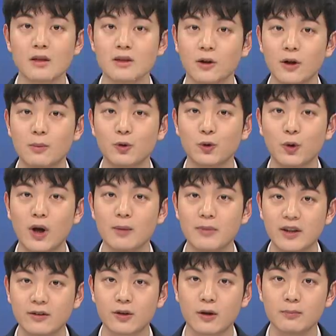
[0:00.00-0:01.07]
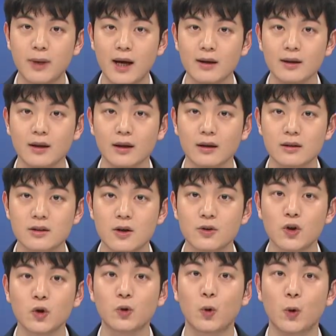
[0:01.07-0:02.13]
전라북도가 민선 8기
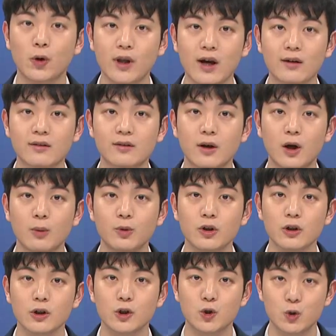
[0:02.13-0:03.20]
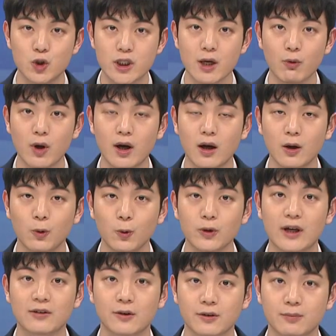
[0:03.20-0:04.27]
청년 공약 사업을 구체화하고
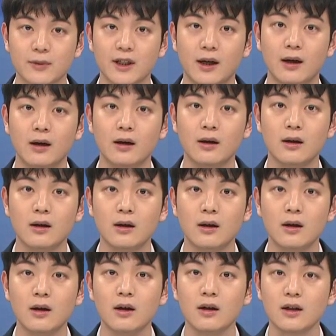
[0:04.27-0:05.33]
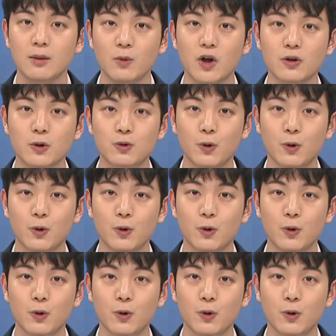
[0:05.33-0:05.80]
나섰습니다. 김관용